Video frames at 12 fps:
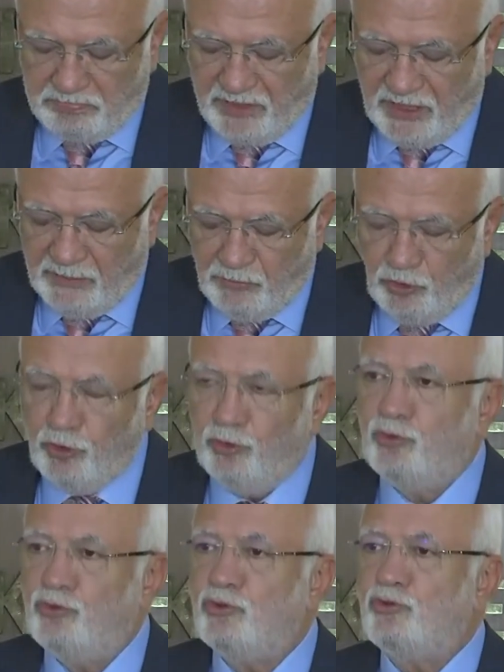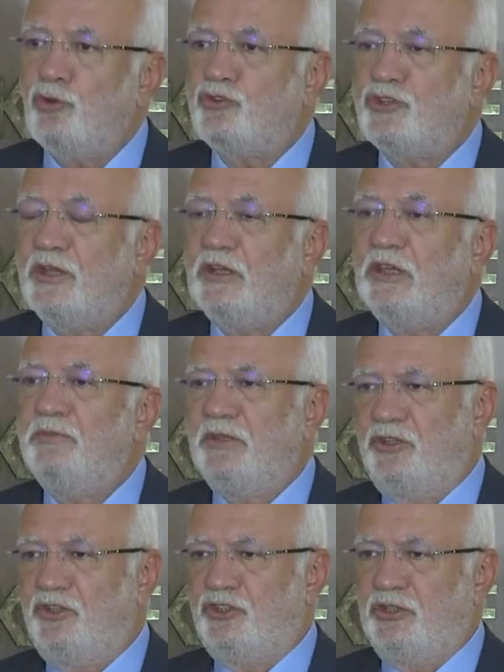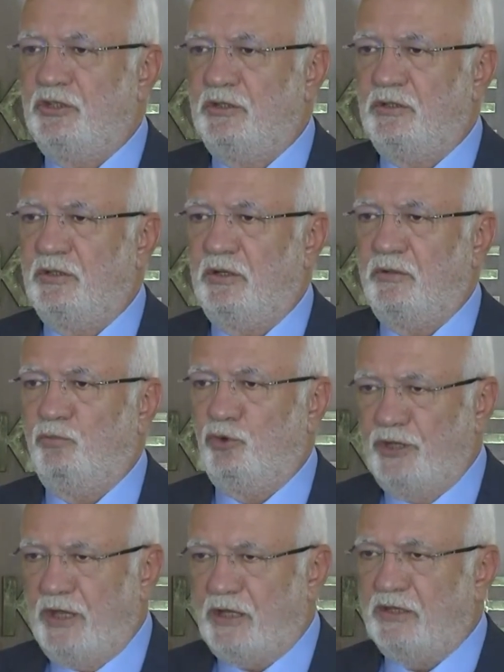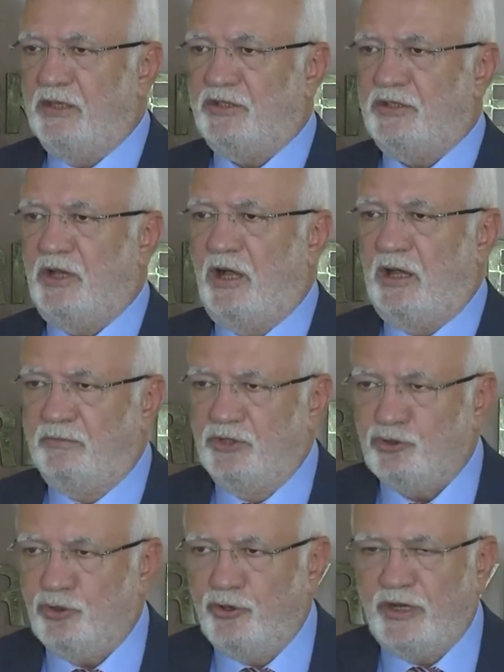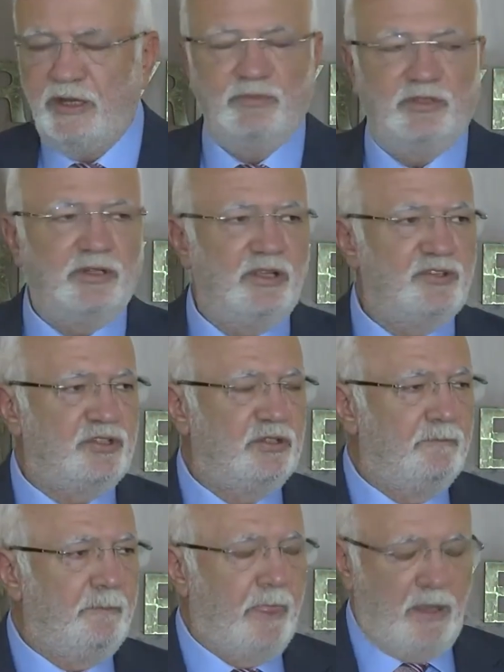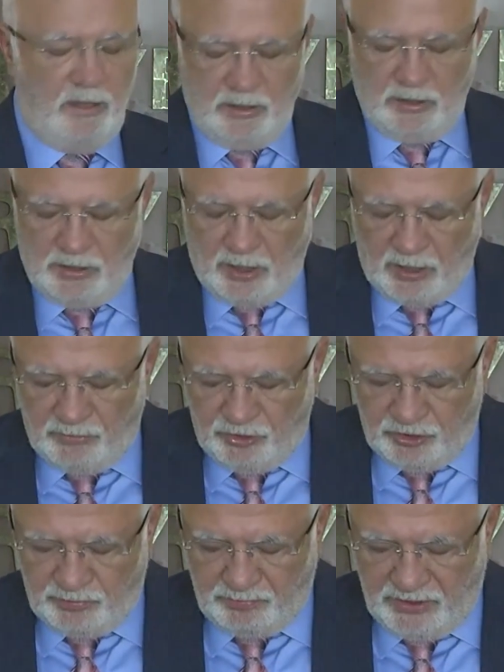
1 milyon 392 bin kişi bugüne kadar almış, öğrenim kredisini almış.